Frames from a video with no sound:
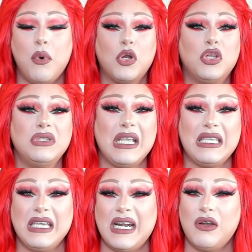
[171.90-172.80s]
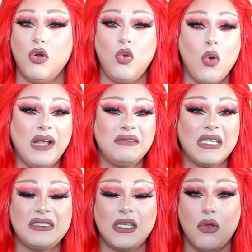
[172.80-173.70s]
por donde quiera los
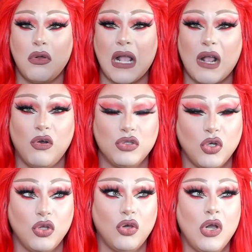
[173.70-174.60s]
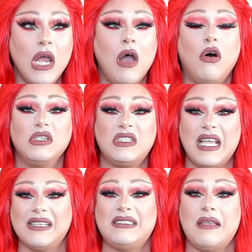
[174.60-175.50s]
guantes, se los cagó todo. O
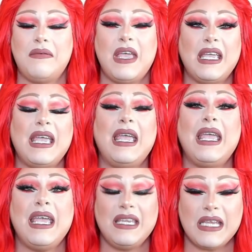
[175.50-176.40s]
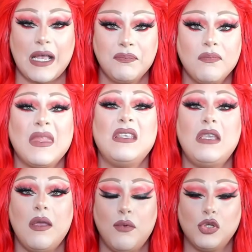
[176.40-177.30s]
sea, se ve que ella
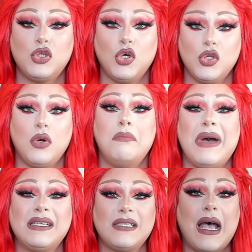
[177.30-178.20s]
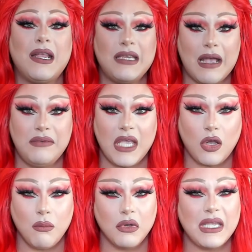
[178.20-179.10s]
llevó todo más allá,
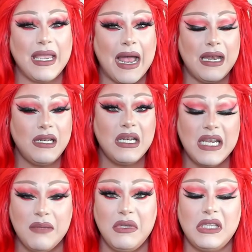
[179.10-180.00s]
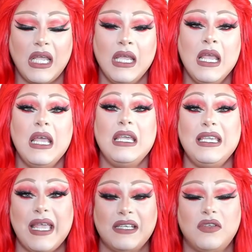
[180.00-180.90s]
bien como que al límite.
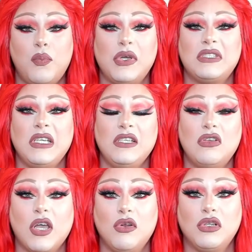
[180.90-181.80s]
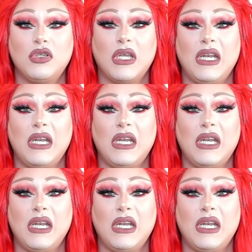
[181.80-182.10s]
Y eso pues hizo que nuestro